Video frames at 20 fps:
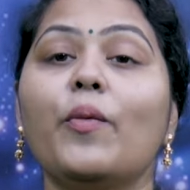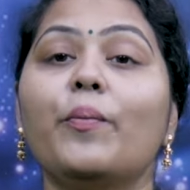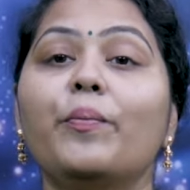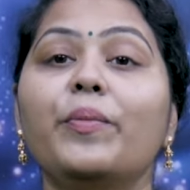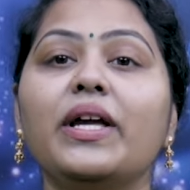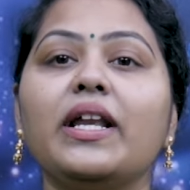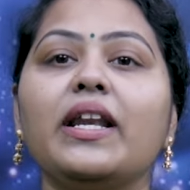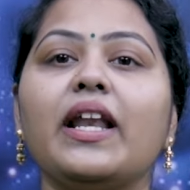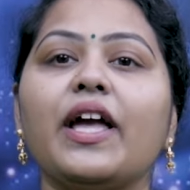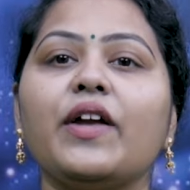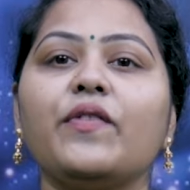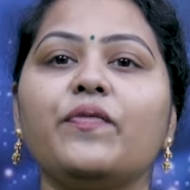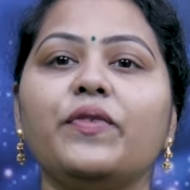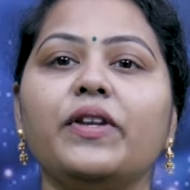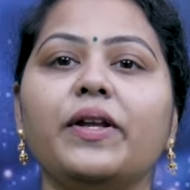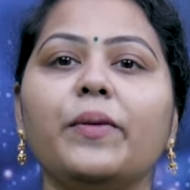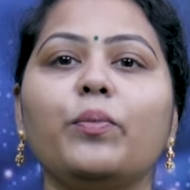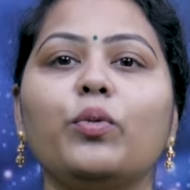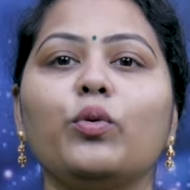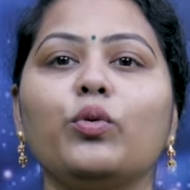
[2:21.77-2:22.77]
మీ
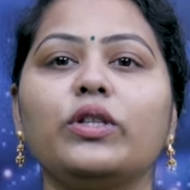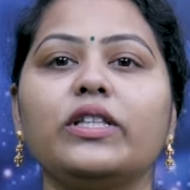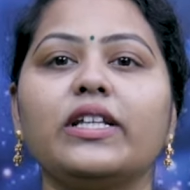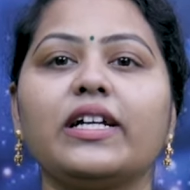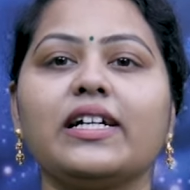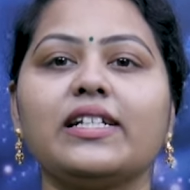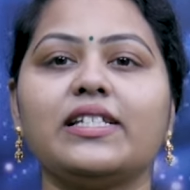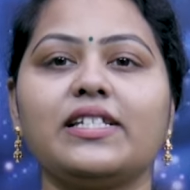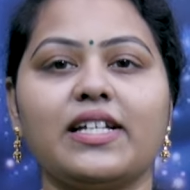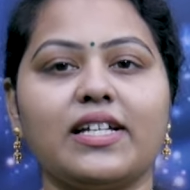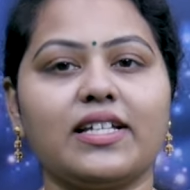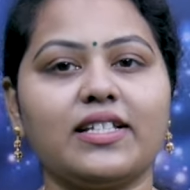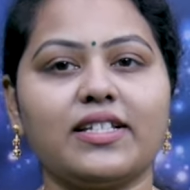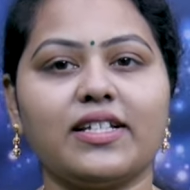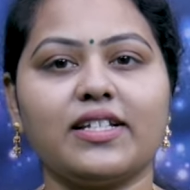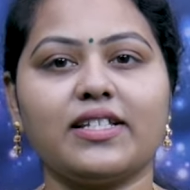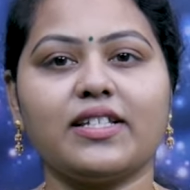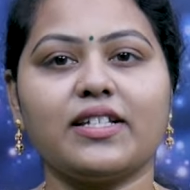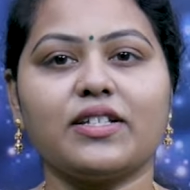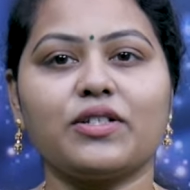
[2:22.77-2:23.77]
లైఫ్ని పూర్తిగా చేంజ్
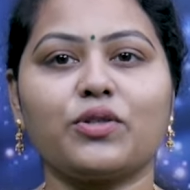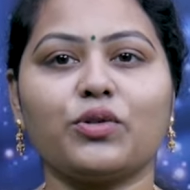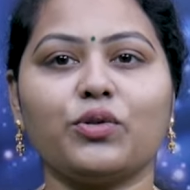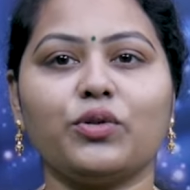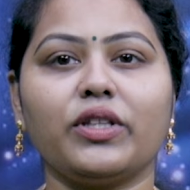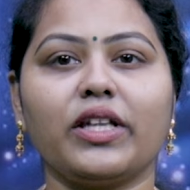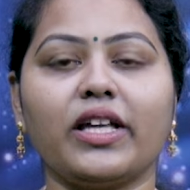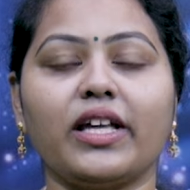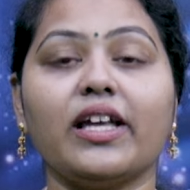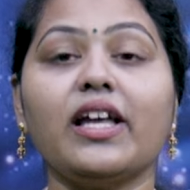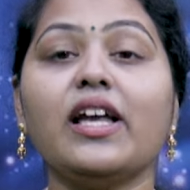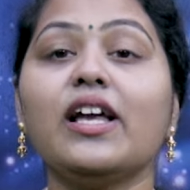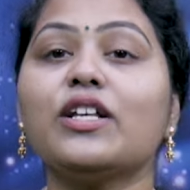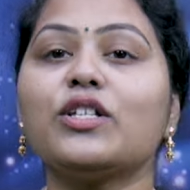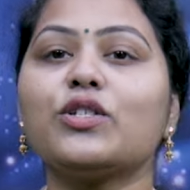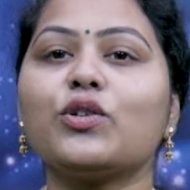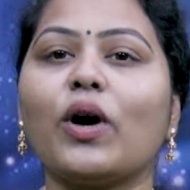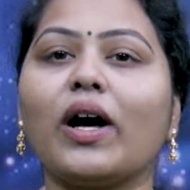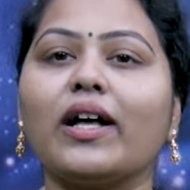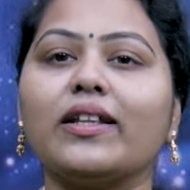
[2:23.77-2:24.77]
చేసేస్తుంది
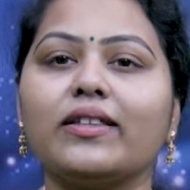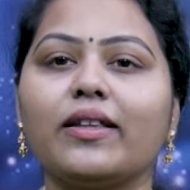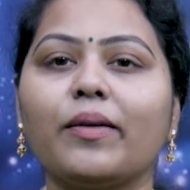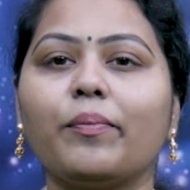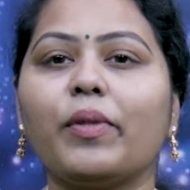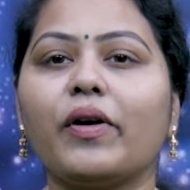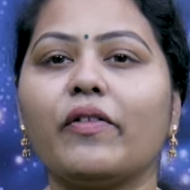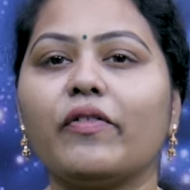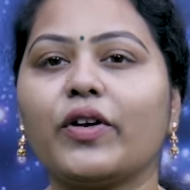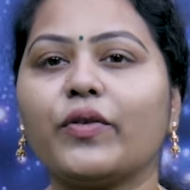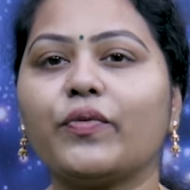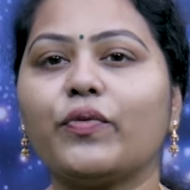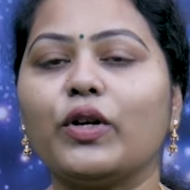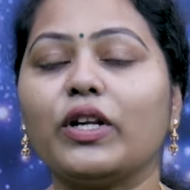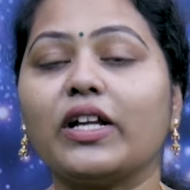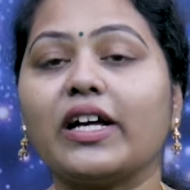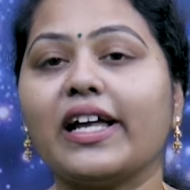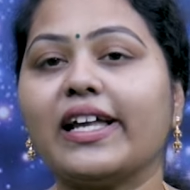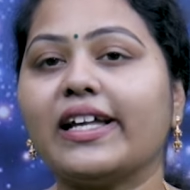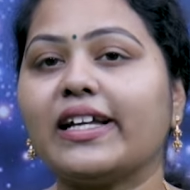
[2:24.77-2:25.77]
సో అంత
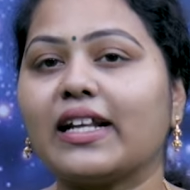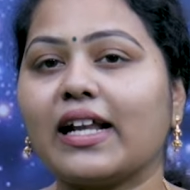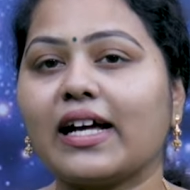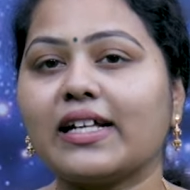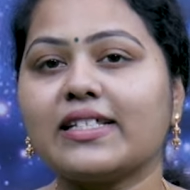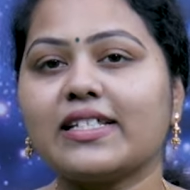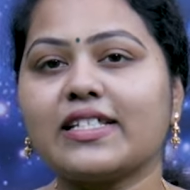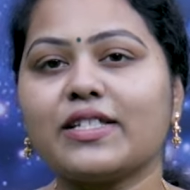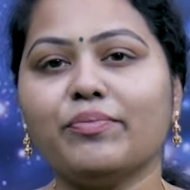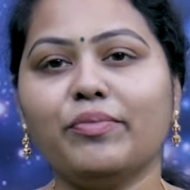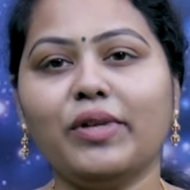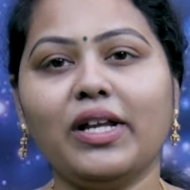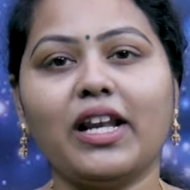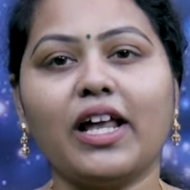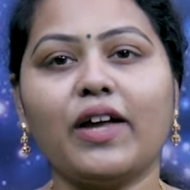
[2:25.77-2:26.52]
పవర్ఫుల్గా ఈ క్లాసెస్ మీ